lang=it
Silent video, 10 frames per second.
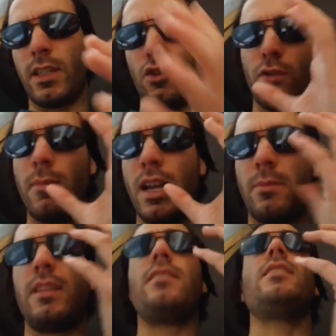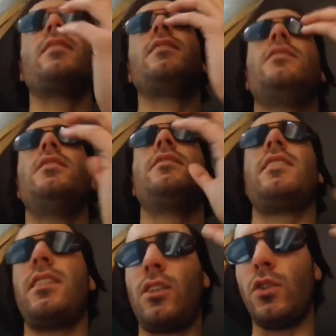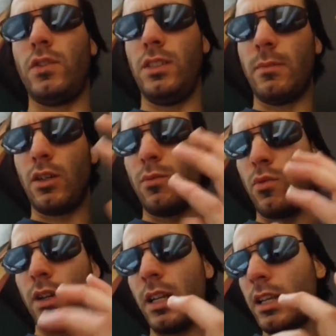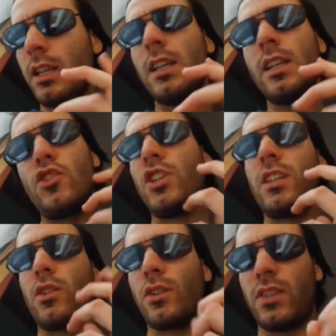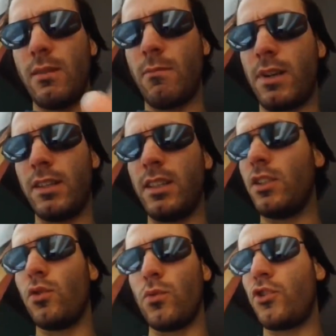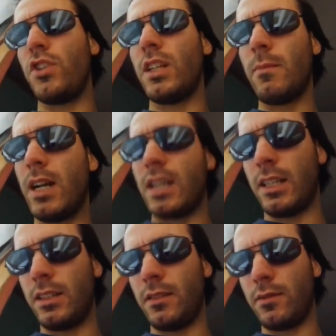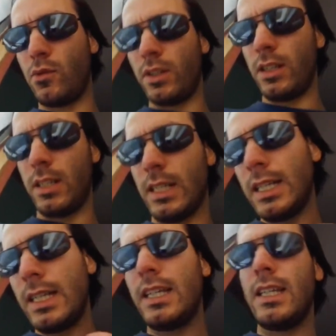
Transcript: che non ho mai la pretesa di dire sì che è così, ma comunque cerco sempre di non uscire mai al di fuori delle